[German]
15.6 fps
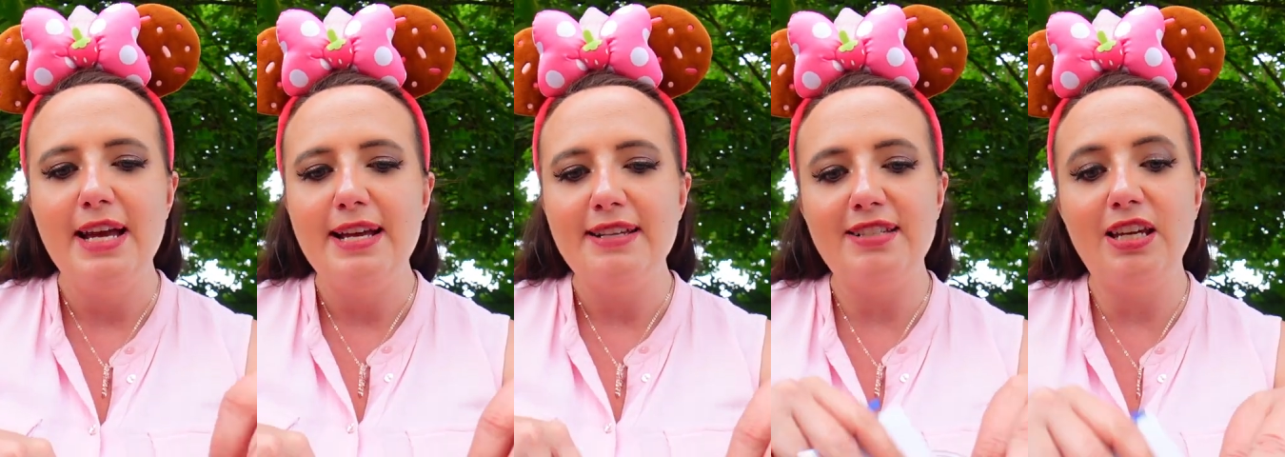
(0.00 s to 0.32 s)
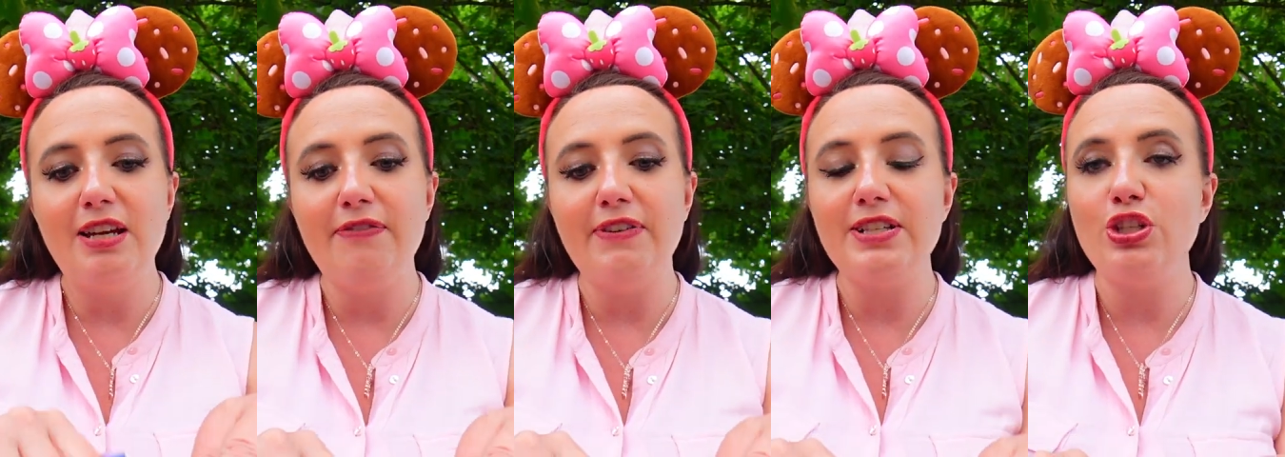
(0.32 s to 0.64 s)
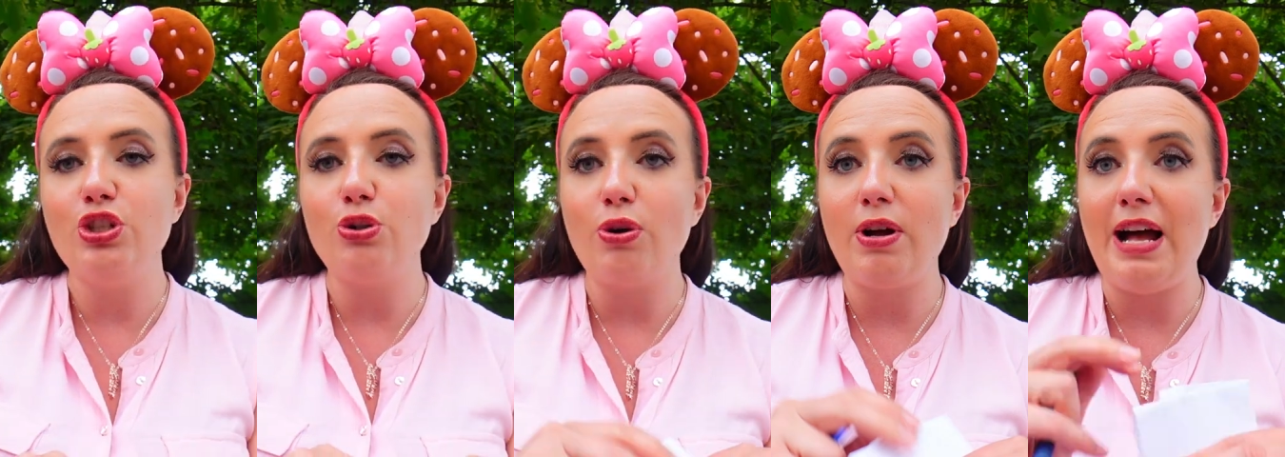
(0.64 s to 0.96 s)
sehe, was
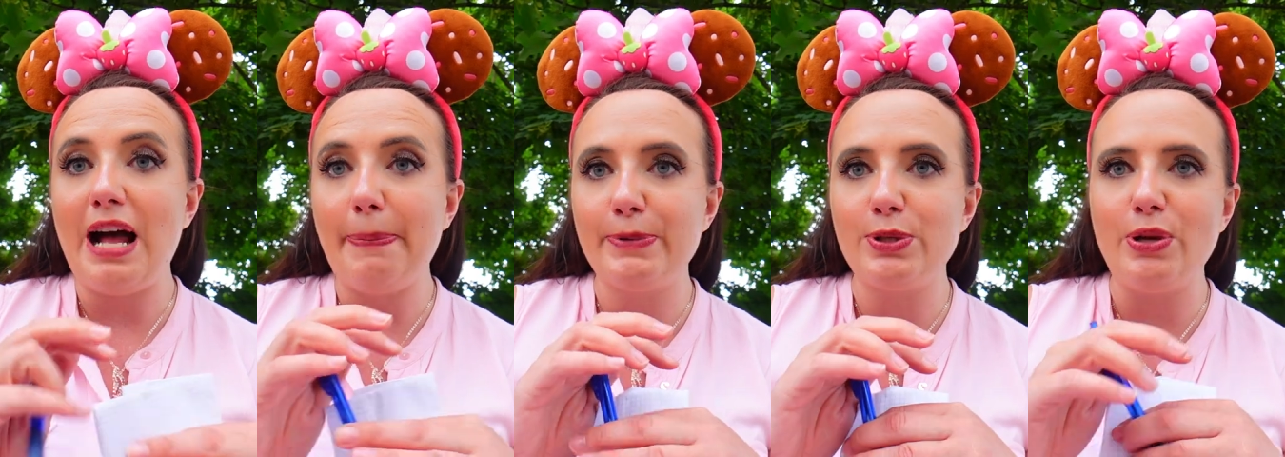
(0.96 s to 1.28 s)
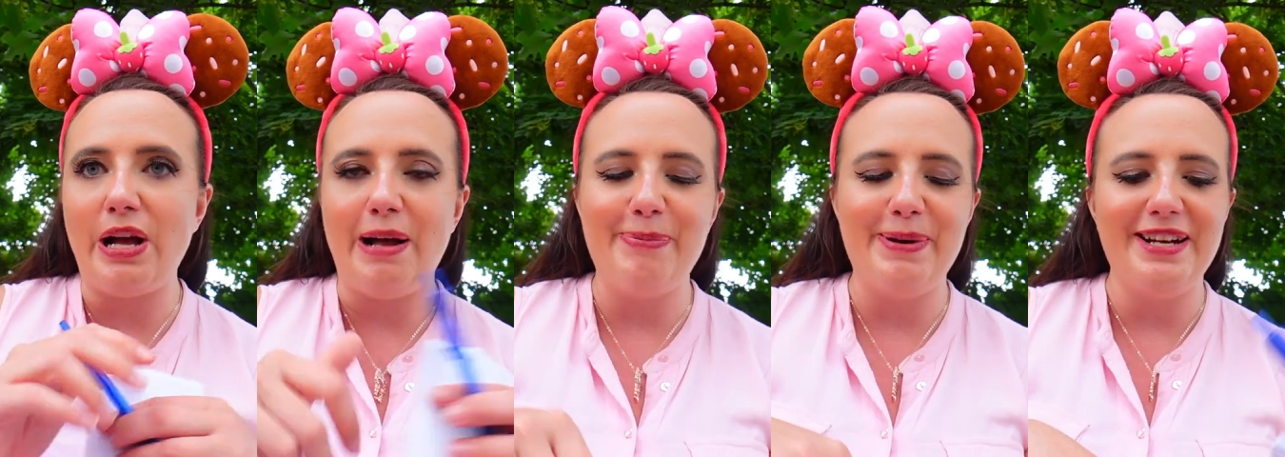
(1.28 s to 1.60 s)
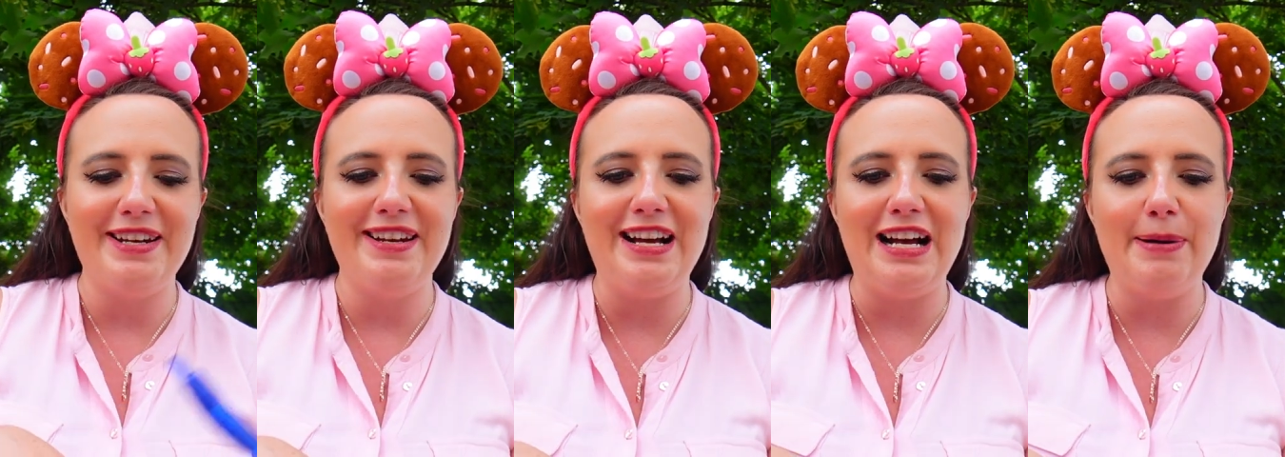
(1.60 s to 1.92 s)
ich noch
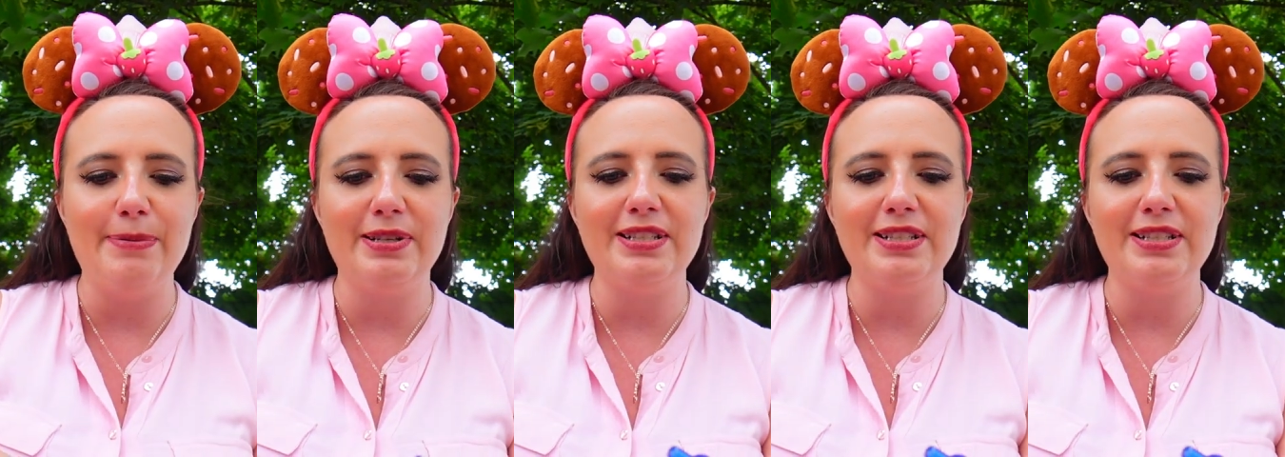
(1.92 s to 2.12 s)
abzuarbeiten habe.